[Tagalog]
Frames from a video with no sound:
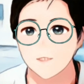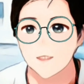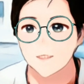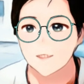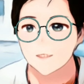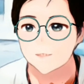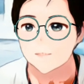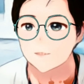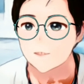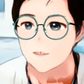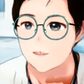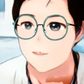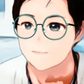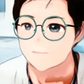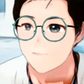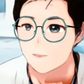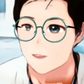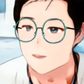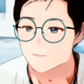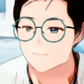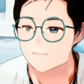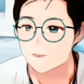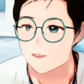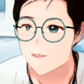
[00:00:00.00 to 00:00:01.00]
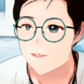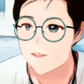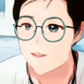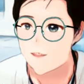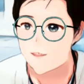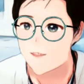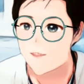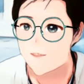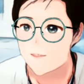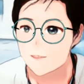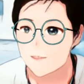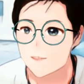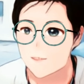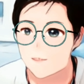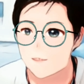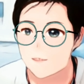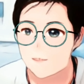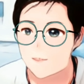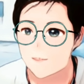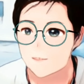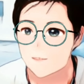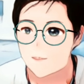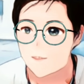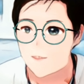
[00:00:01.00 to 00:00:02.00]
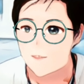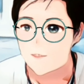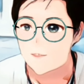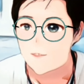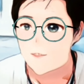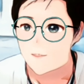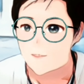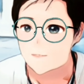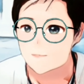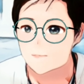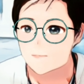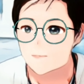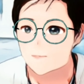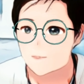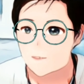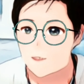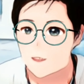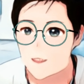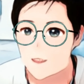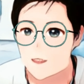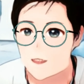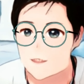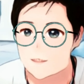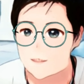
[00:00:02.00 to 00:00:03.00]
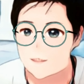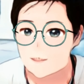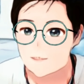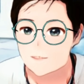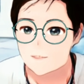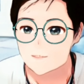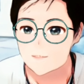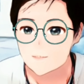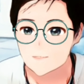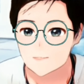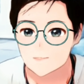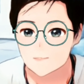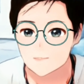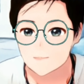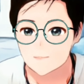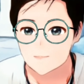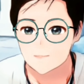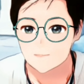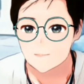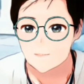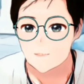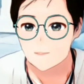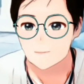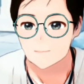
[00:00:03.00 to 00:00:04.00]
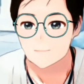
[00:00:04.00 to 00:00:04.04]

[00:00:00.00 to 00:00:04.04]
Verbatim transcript: in-address para pag sinend ni Google AdSense yung